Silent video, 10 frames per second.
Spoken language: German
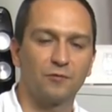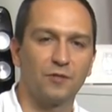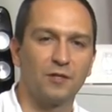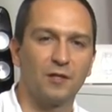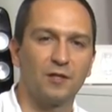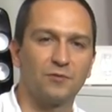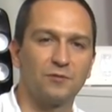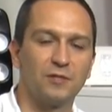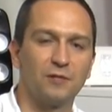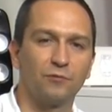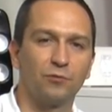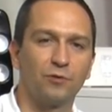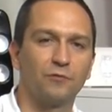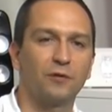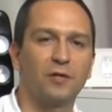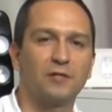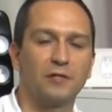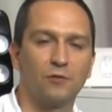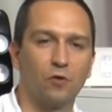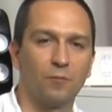für Internet und Telefon für Ihren
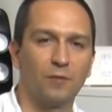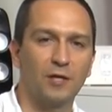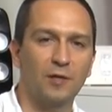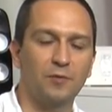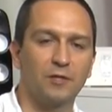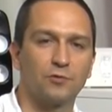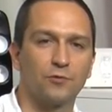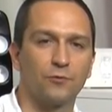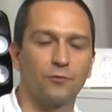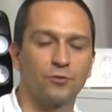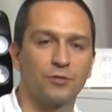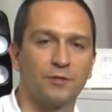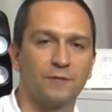Telekom ip Anschluss vorstellen.